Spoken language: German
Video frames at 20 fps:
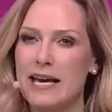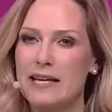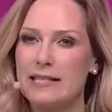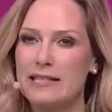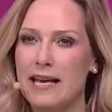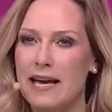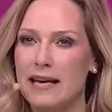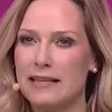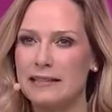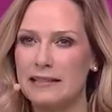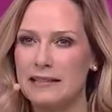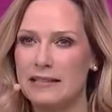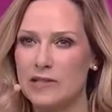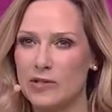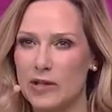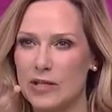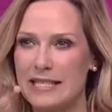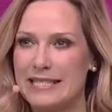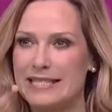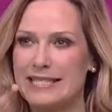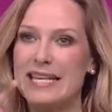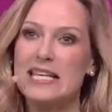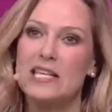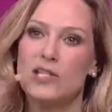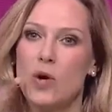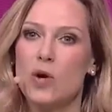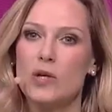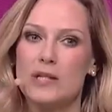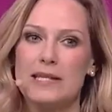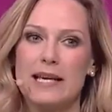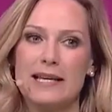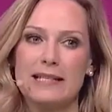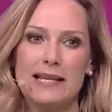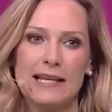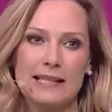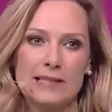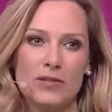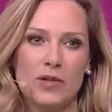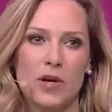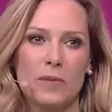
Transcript: Attacken? Solche DDoS-Attacken,